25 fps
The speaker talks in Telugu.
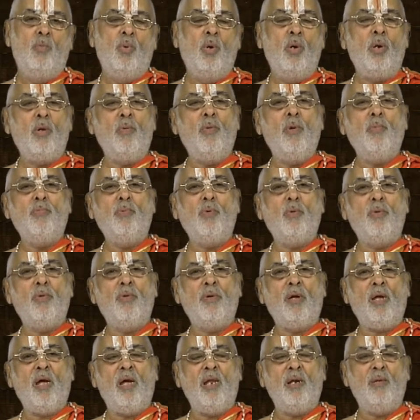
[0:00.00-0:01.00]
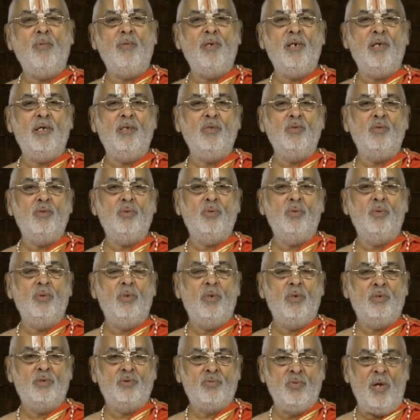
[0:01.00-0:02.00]
పూర్వపూర్వకాలముల
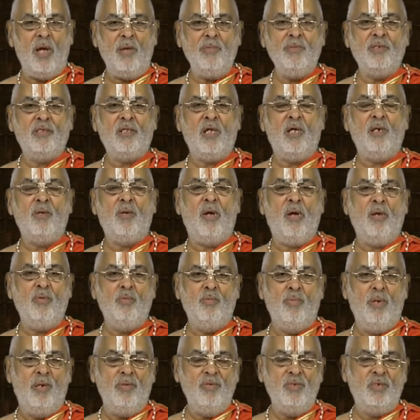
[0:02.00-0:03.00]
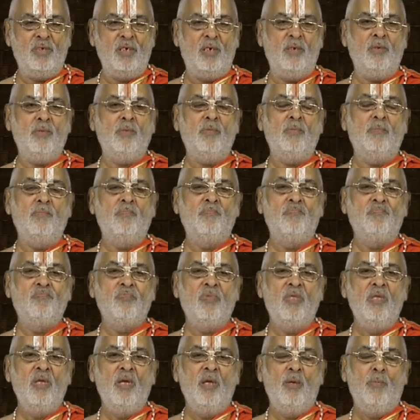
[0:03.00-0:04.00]
స్వామి తాను ఆవిర్భవించాడు
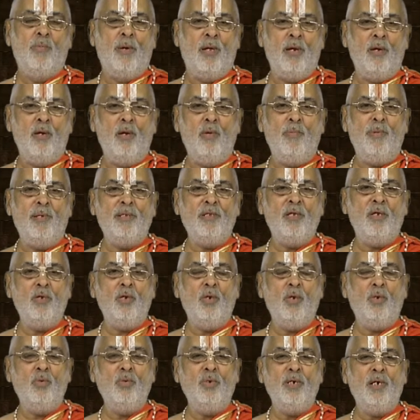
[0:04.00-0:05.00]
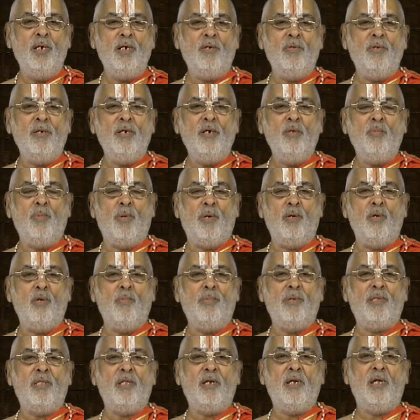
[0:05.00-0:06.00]
పరమపదంలో ఉండేటువంటి
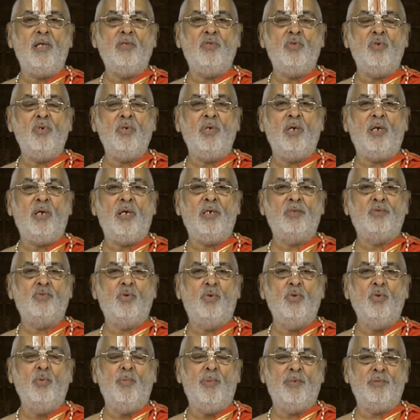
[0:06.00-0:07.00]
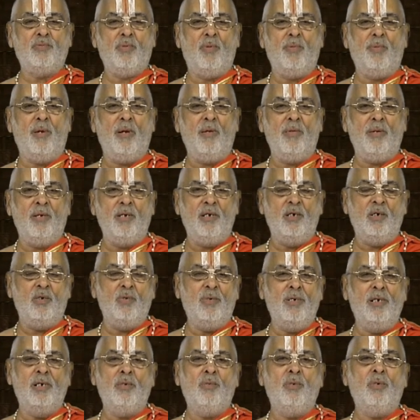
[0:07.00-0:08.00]
పరమపదనాథుని యొక్క స్వరూప స్వభావాలు
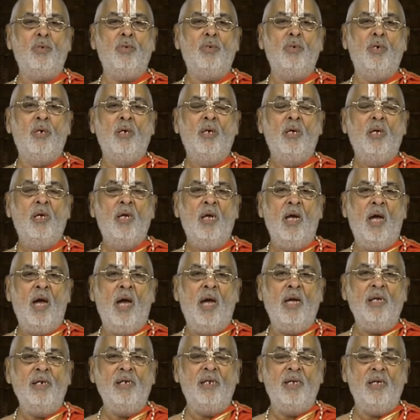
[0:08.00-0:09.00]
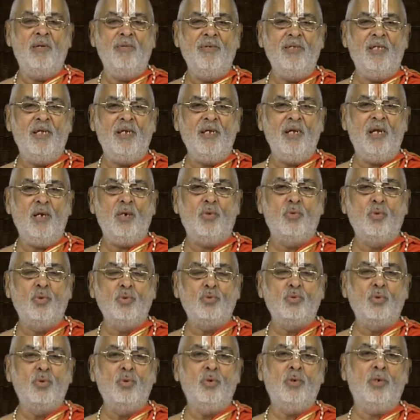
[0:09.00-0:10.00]
ఎటువంటివో ఆయన ఏ విధంగా
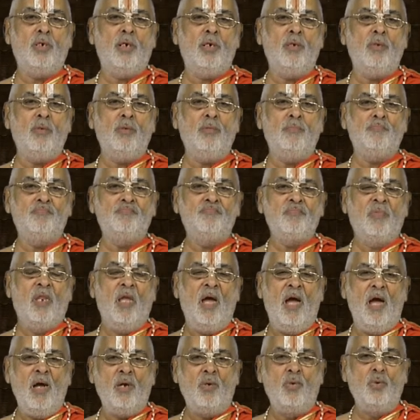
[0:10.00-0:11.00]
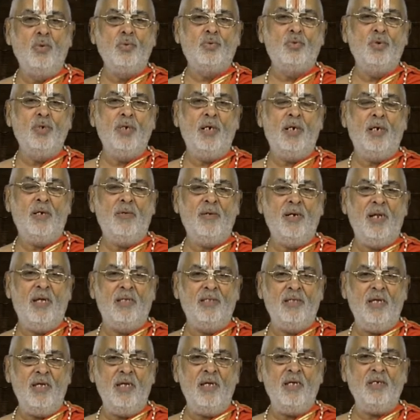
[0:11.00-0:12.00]
కూర్చుని ఉంటాడో ఆ కూర్చునేటువంటి
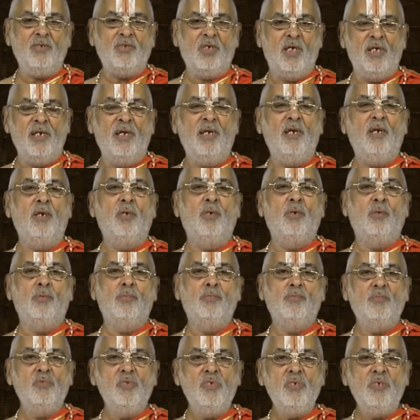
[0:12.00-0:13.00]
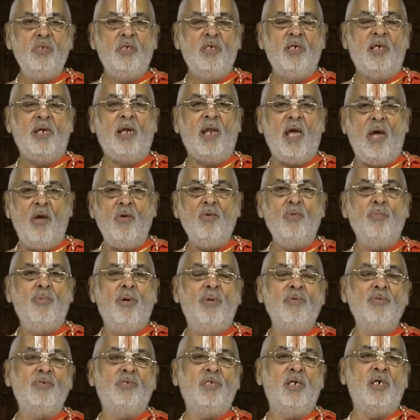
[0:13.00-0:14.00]
అదే శైలిలో ఇక్కడ
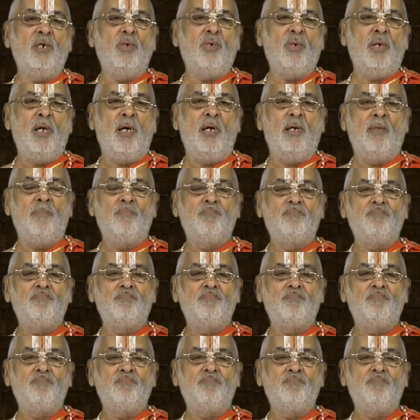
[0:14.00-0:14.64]
ఆవిర్భవించినట్టుగా